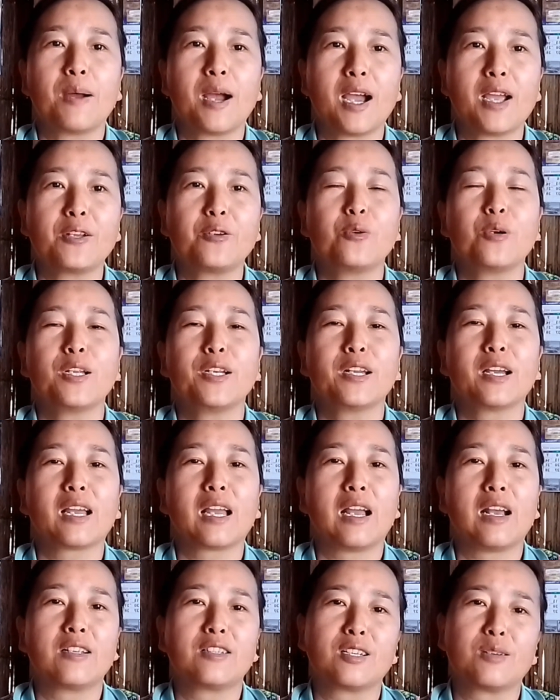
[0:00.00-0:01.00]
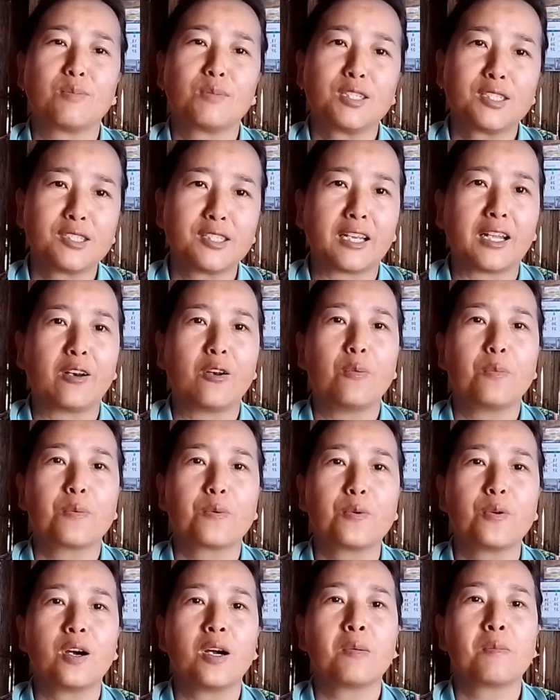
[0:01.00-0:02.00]
ภัยด้วยนะคะ อาจจะมีเสียงรบ
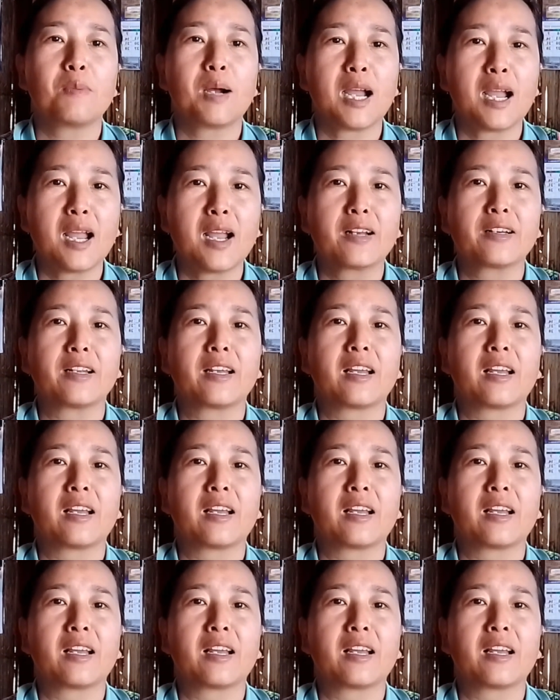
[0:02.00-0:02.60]
กวนบ้าง